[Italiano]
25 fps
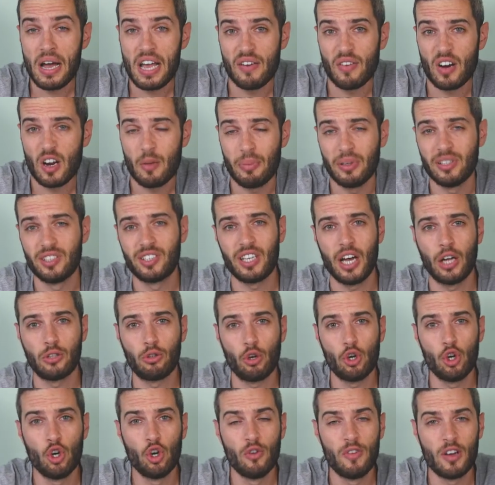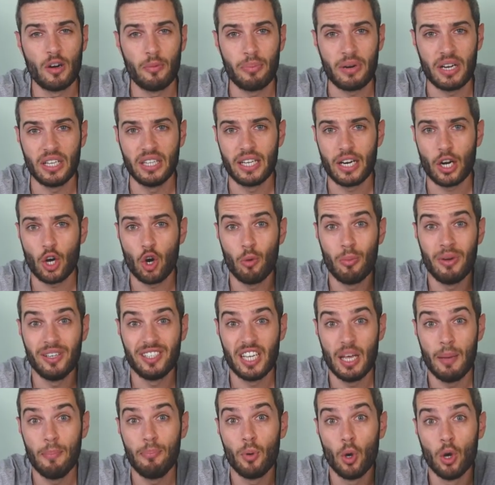Mai avrei pensato di dover prendere come
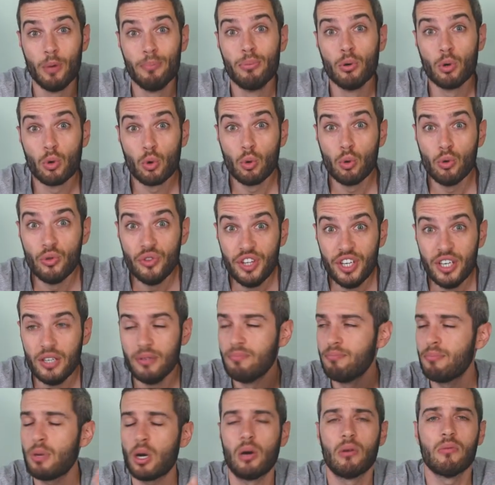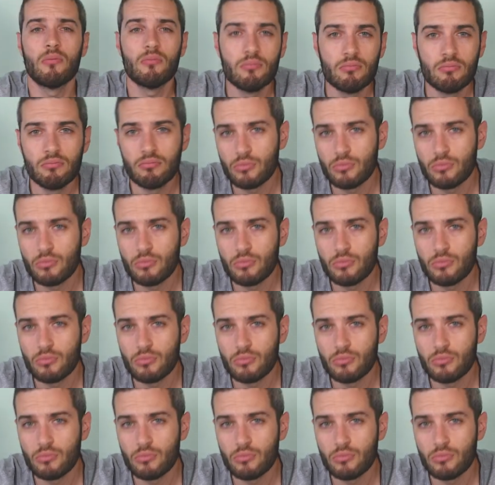esempio il Burundi, però